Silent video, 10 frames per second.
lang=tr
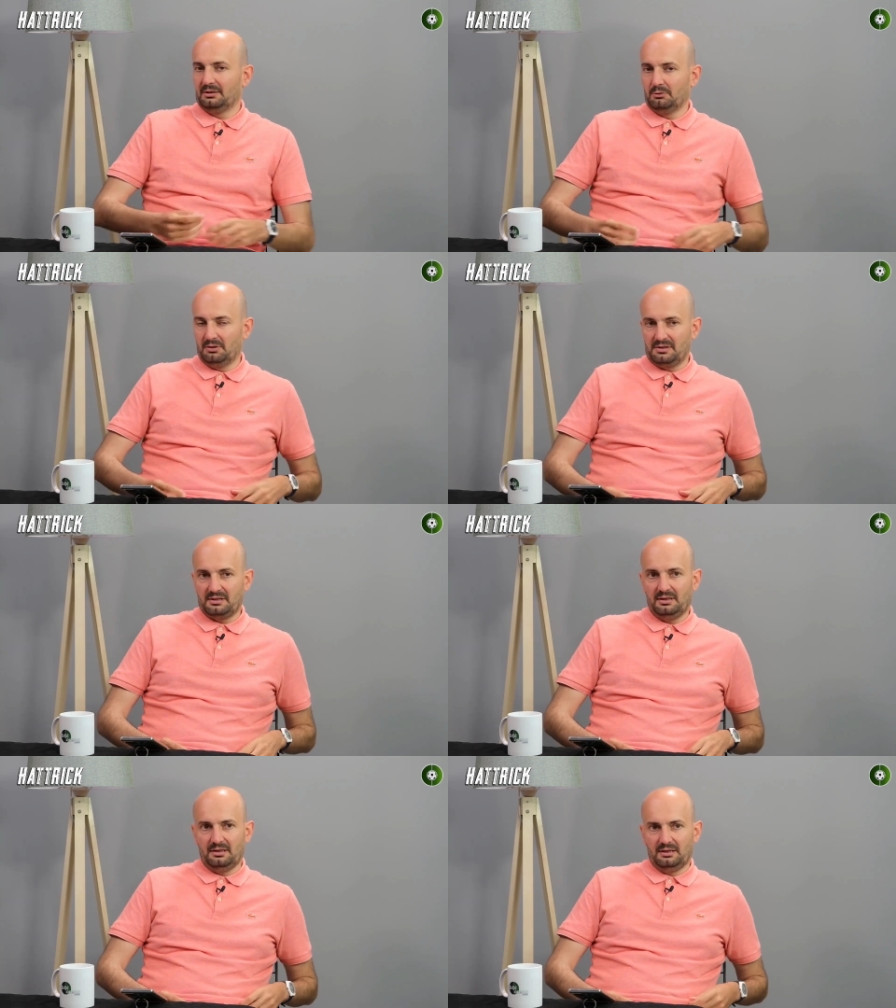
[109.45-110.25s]

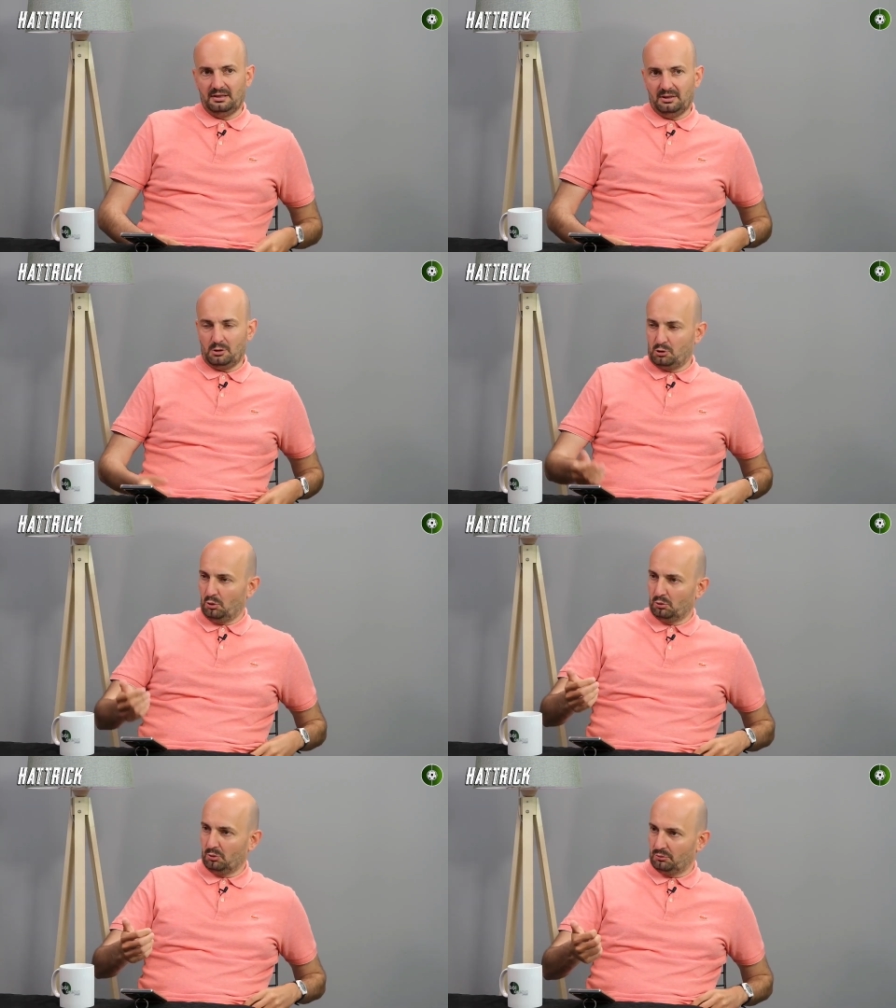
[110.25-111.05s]
Dolayısıyla
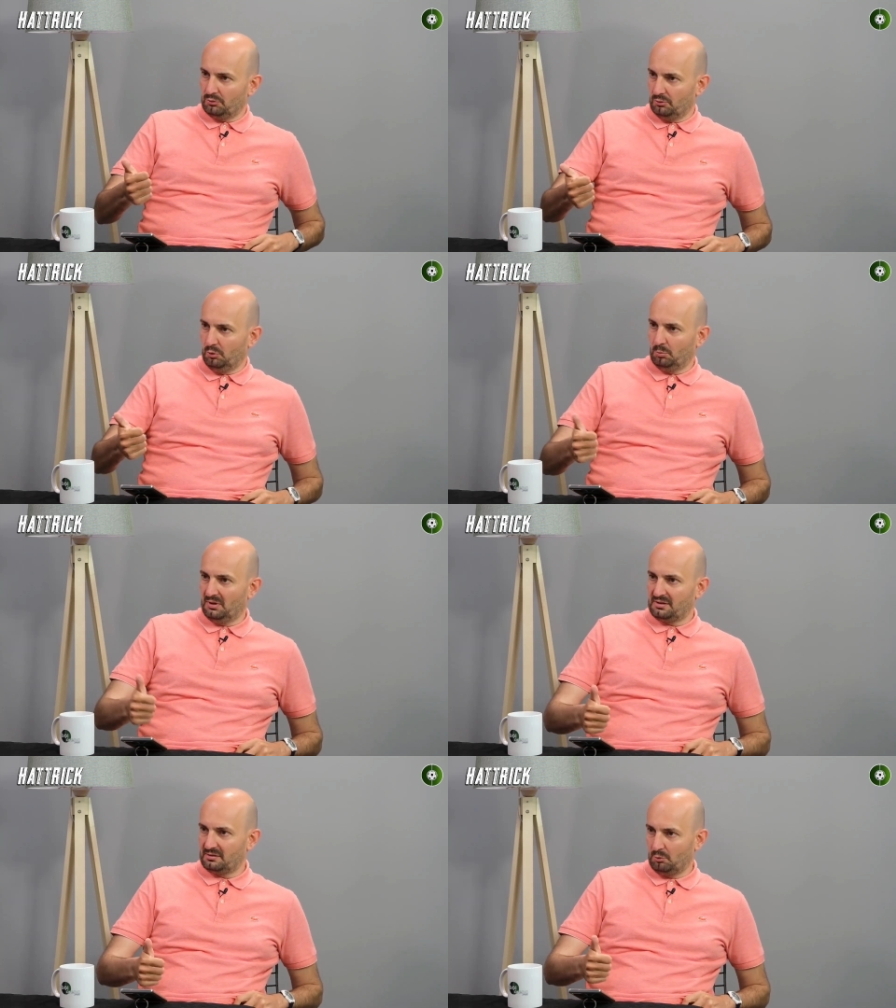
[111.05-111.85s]
Sörlot
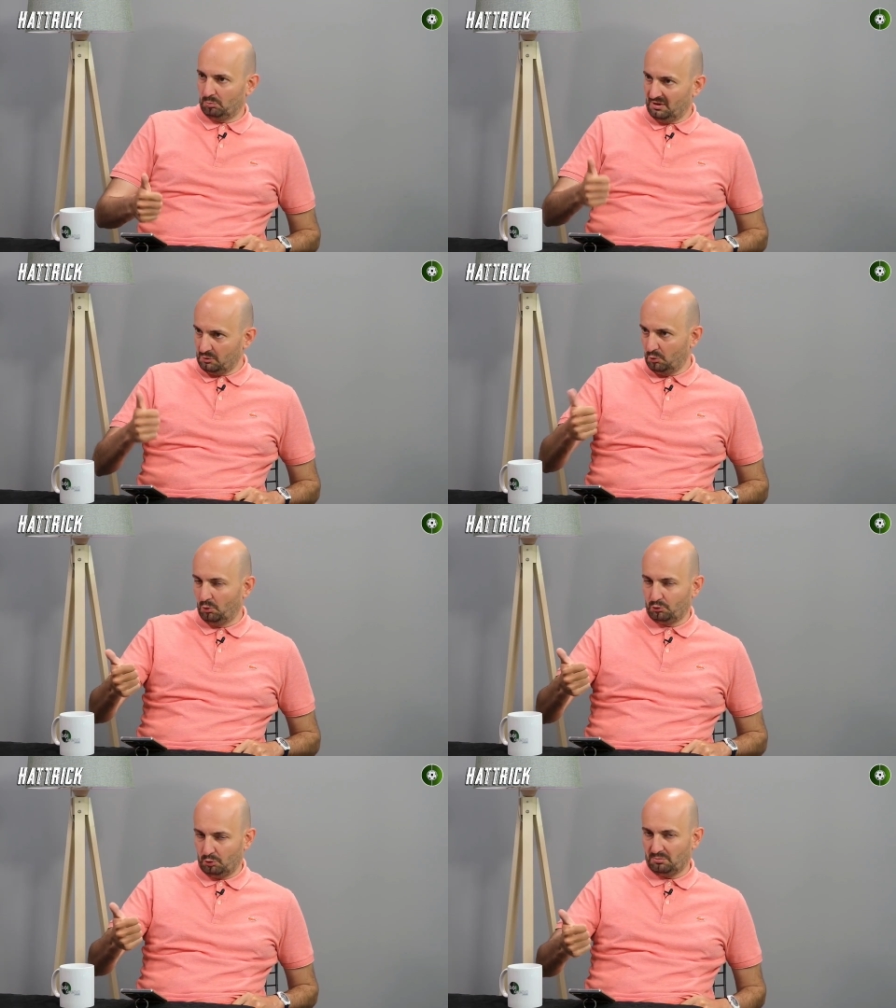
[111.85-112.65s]
olmazsa olmaz,
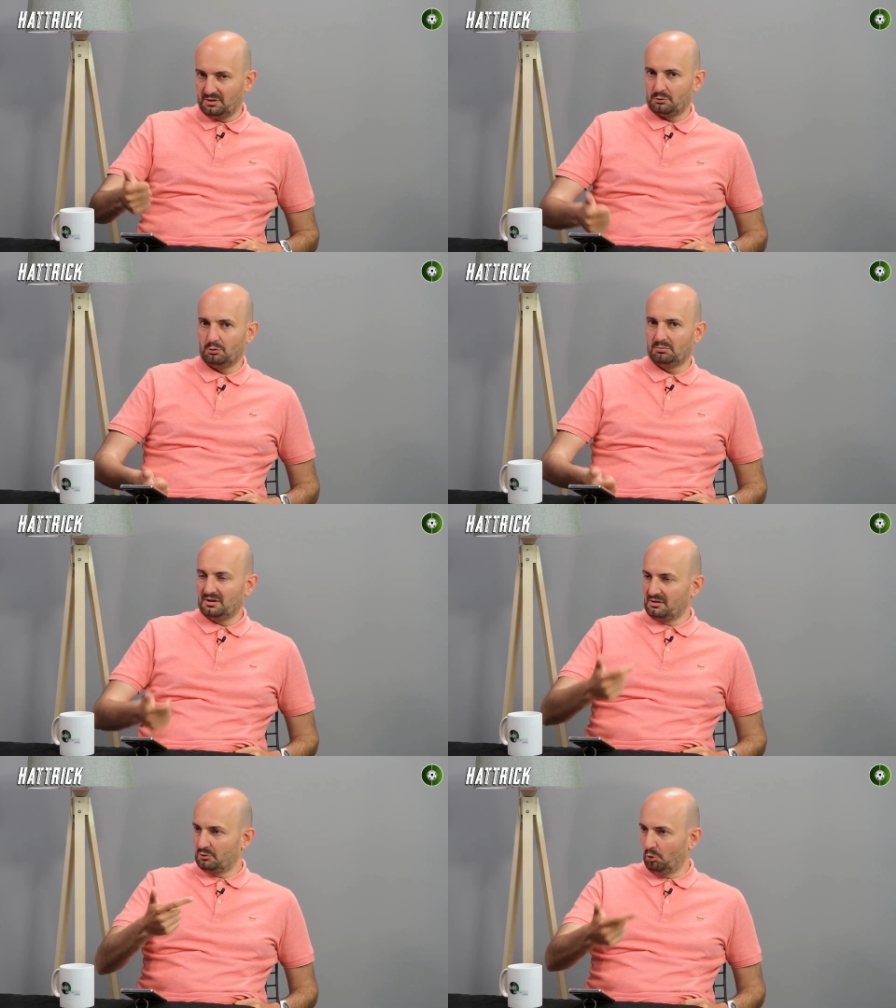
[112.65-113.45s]
golcü olmazsa
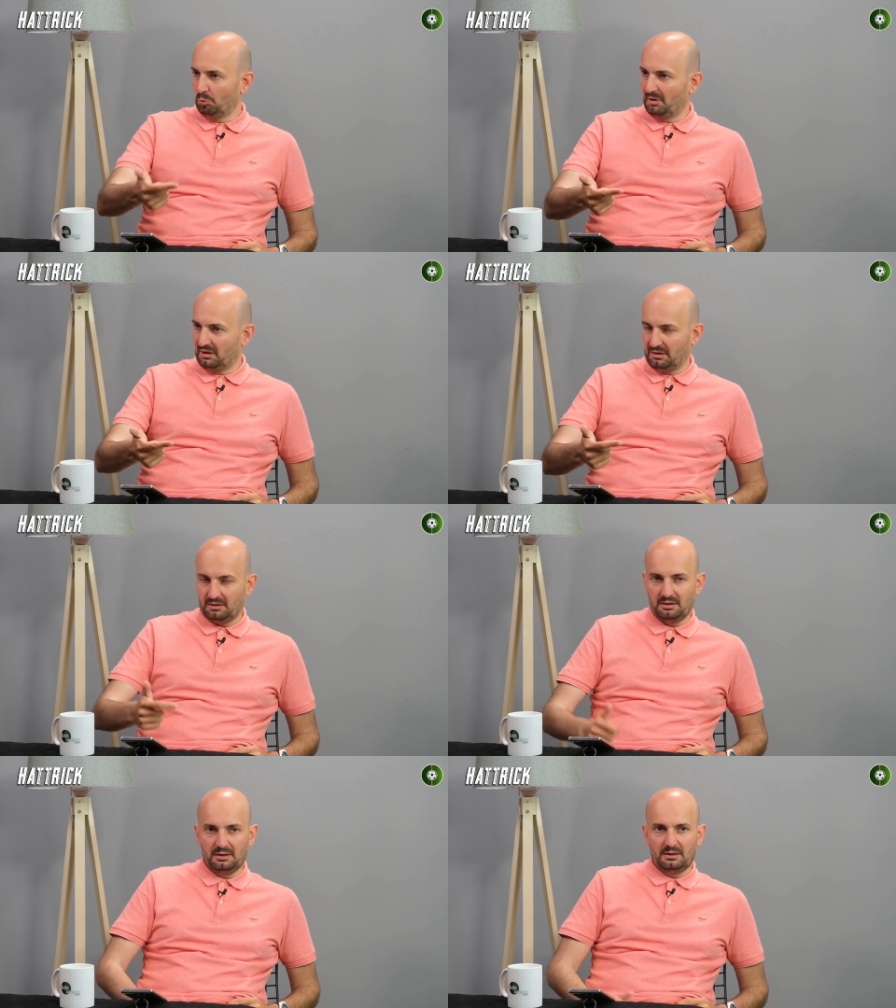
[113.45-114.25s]
olmaz.
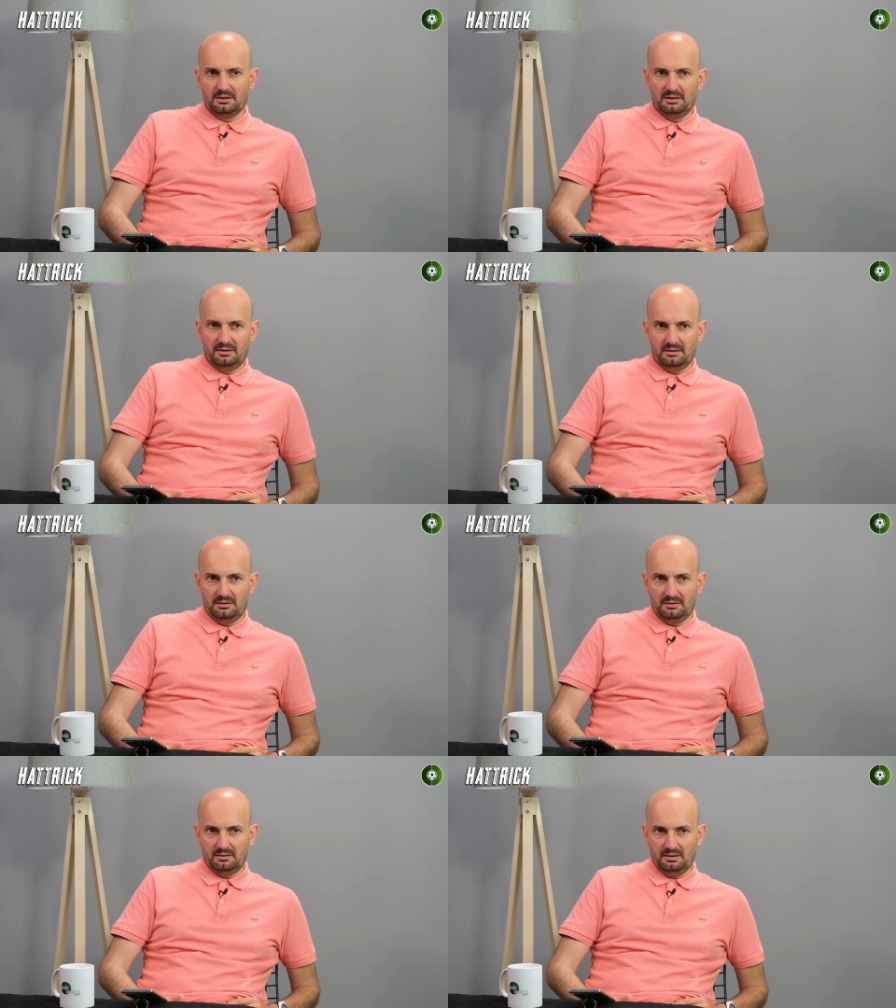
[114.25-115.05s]
Solbek, e,
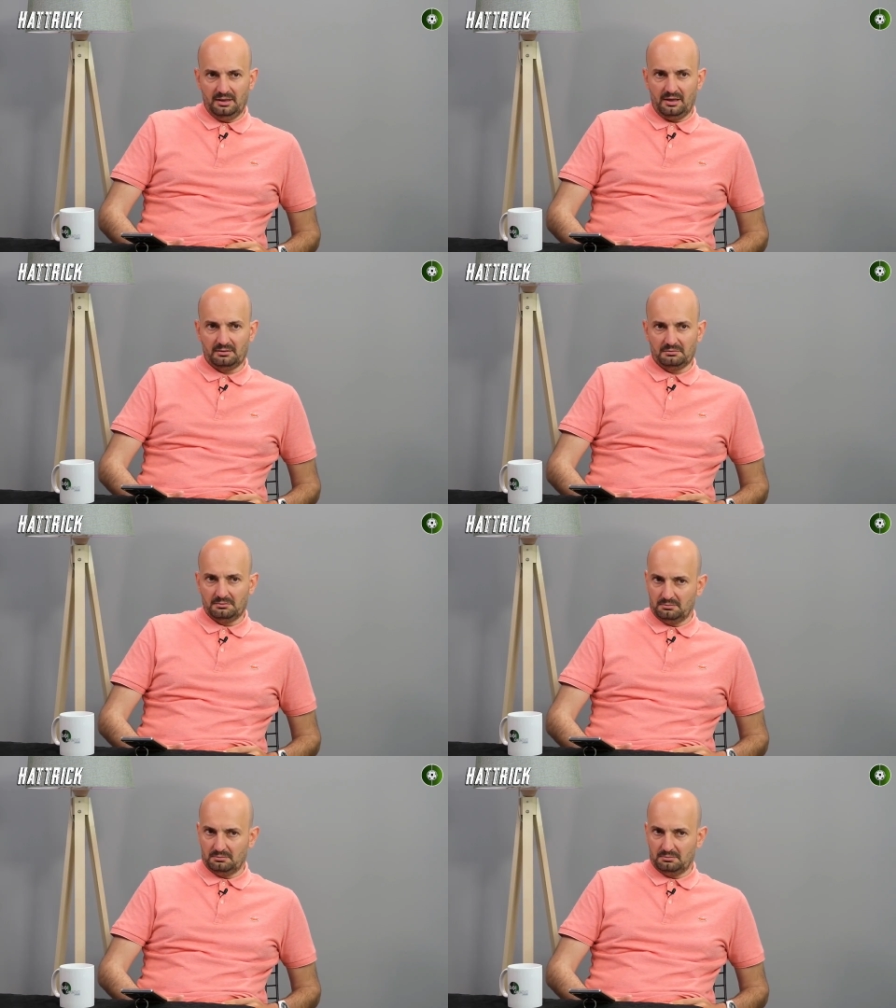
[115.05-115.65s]
Eren